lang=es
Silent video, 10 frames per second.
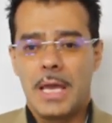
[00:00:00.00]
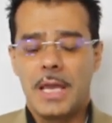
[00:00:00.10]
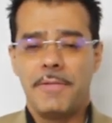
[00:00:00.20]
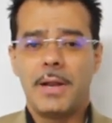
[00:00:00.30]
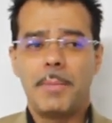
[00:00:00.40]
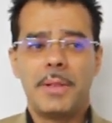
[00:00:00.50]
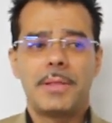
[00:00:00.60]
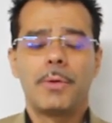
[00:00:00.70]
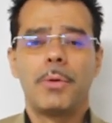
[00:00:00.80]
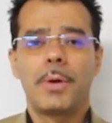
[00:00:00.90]
Y
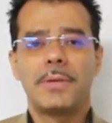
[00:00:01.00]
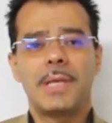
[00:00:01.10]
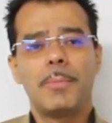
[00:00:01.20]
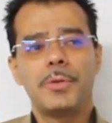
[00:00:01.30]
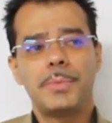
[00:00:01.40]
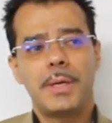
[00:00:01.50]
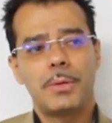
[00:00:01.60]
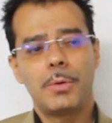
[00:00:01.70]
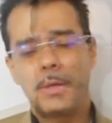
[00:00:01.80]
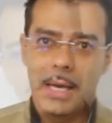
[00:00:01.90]
finalmente algo de lo que estamos
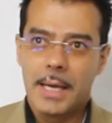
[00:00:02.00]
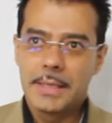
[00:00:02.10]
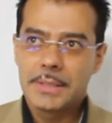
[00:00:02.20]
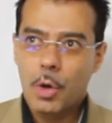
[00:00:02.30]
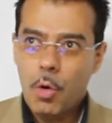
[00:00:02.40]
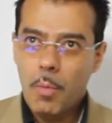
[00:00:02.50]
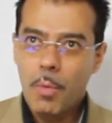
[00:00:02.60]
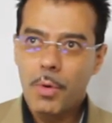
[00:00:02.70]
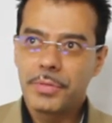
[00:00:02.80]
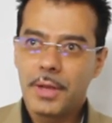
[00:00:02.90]
viendo es
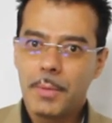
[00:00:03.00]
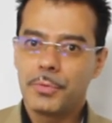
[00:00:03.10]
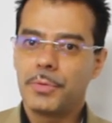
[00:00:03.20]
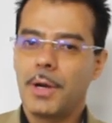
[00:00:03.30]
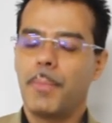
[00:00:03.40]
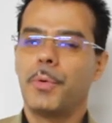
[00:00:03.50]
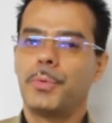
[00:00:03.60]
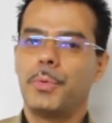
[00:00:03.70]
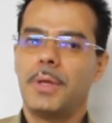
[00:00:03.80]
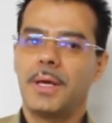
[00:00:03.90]
cómo tenemos ahorita la
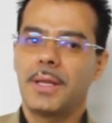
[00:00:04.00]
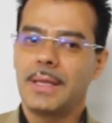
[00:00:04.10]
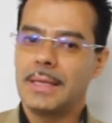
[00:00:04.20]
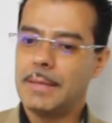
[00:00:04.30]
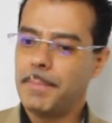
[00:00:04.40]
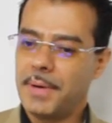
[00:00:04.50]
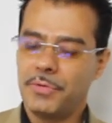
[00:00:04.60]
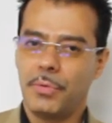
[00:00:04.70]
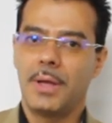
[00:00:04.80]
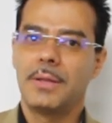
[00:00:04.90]
oportunidad
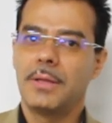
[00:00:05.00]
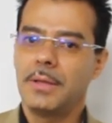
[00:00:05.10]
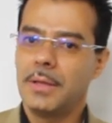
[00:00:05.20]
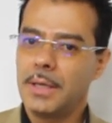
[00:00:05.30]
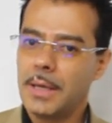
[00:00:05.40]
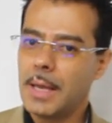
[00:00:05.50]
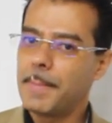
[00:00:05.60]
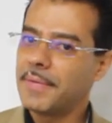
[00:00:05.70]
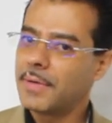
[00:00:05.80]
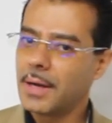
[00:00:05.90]
impresionante de
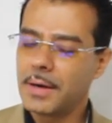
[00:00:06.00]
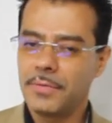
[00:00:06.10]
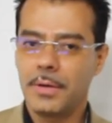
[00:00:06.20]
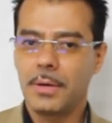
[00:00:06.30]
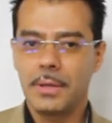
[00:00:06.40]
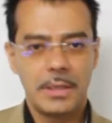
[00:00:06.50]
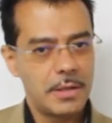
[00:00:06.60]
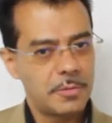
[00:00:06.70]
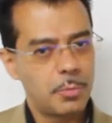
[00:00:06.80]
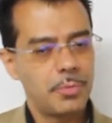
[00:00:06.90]
empezar a crecer y
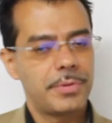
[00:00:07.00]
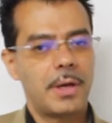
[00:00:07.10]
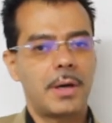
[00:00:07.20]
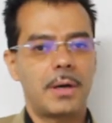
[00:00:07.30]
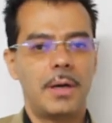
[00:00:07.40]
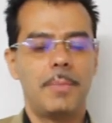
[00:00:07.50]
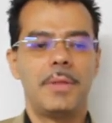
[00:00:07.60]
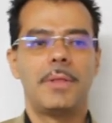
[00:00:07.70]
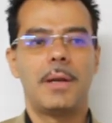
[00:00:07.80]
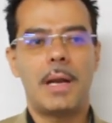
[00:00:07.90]
despuntar
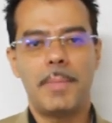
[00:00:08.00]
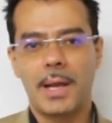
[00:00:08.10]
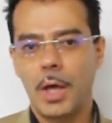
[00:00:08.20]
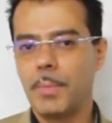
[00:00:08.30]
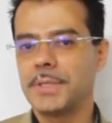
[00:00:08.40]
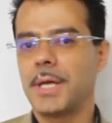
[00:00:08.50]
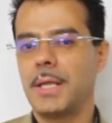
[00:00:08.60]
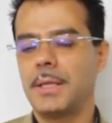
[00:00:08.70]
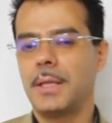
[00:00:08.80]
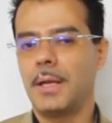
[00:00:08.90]
realmente en el mercado más
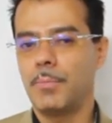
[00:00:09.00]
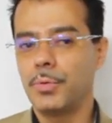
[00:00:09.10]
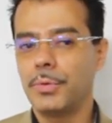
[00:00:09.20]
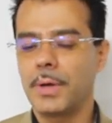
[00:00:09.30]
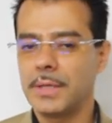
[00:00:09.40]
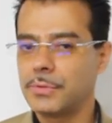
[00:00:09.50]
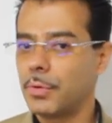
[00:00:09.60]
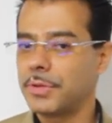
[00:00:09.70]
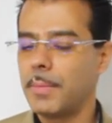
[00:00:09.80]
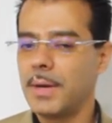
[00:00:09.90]
grande del mundo, que es
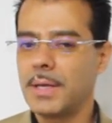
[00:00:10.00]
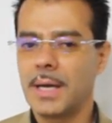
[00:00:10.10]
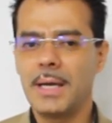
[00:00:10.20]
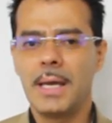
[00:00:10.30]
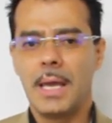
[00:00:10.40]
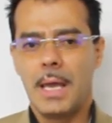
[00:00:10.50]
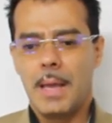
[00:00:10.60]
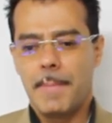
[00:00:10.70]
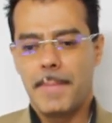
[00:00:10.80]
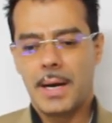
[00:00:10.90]
Norteamérica
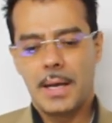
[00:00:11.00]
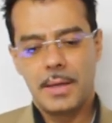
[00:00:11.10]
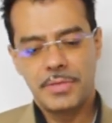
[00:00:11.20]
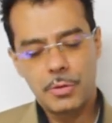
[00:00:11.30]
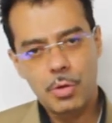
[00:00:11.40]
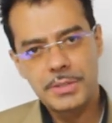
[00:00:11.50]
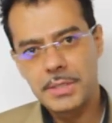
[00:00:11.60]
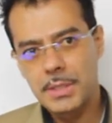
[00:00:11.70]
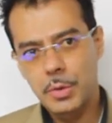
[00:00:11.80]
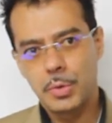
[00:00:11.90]
para, tanto hacia
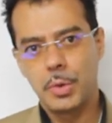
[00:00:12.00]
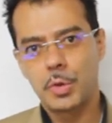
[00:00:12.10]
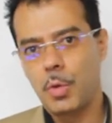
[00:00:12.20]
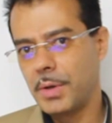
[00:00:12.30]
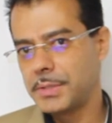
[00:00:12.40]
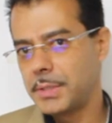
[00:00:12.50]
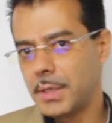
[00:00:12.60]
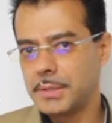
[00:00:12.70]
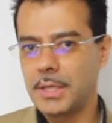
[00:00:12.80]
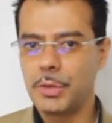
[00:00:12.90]
Estados Unidos
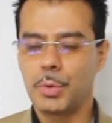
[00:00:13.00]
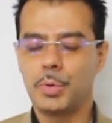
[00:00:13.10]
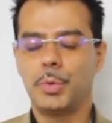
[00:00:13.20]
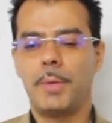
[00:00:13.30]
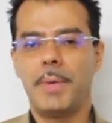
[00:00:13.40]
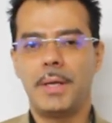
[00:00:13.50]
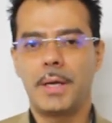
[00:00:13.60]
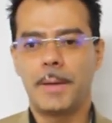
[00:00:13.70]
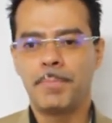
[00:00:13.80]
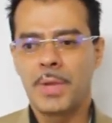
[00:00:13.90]
hacia Centro y
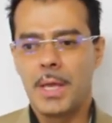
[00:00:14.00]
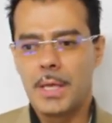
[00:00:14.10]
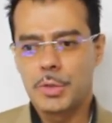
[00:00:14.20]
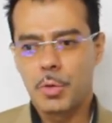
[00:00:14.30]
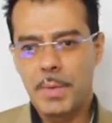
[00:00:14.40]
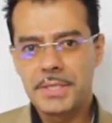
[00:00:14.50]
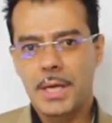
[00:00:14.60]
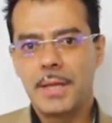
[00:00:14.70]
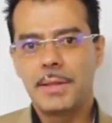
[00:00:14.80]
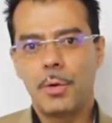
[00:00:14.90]
Sudamérica. Son
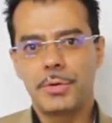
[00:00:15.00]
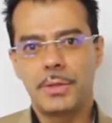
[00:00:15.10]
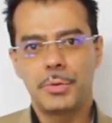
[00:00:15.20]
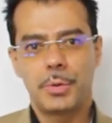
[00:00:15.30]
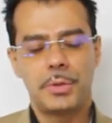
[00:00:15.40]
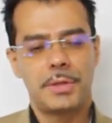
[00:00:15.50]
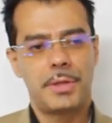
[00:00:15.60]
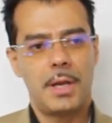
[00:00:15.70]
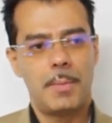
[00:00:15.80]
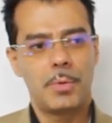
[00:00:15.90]
básicamente los retos que ahorita
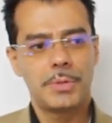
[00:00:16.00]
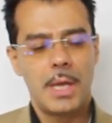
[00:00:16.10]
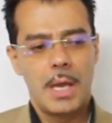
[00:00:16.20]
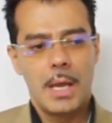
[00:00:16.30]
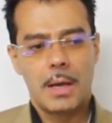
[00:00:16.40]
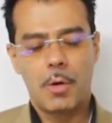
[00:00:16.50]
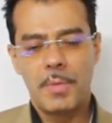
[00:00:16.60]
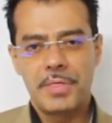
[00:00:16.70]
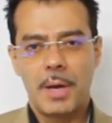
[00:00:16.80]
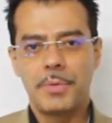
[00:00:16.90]
tenemos.
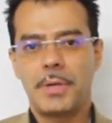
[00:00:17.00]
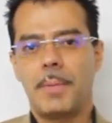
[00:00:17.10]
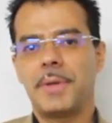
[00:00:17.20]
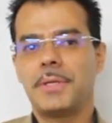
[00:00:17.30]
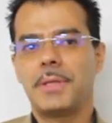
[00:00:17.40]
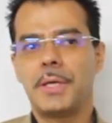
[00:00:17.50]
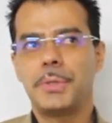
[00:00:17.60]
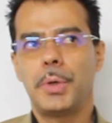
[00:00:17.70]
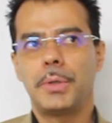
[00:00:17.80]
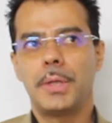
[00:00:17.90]
Comentamos en la
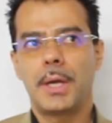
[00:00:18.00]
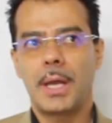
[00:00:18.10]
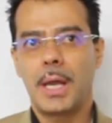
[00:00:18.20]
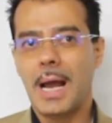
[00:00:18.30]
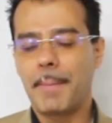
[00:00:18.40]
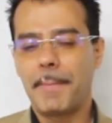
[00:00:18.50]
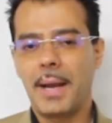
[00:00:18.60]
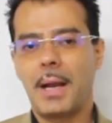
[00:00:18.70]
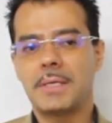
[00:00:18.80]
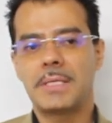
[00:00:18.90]
presentación de que
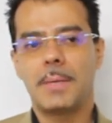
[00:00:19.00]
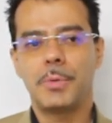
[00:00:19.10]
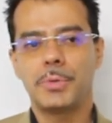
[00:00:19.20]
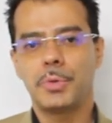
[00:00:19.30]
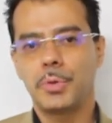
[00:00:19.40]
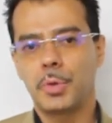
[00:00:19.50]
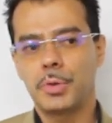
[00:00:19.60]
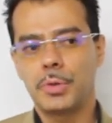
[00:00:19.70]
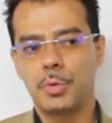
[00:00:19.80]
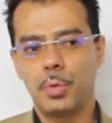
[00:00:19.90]
apenas estamos
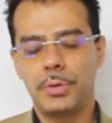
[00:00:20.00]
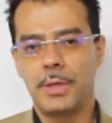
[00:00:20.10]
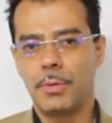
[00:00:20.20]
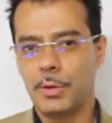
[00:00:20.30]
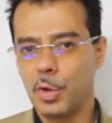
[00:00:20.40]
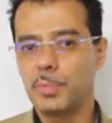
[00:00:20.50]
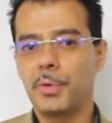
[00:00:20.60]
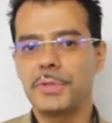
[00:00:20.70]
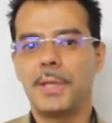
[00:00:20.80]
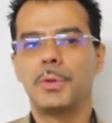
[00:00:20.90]
nosotros surtiendo el
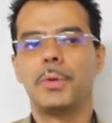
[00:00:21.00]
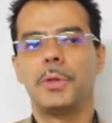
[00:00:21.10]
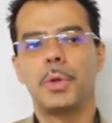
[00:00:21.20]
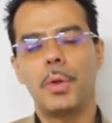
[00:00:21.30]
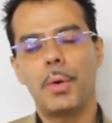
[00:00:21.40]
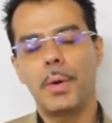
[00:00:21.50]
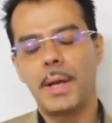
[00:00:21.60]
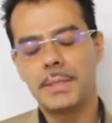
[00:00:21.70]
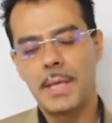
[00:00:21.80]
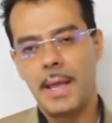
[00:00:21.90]
2% de todo lo
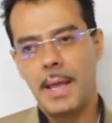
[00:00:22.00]
que es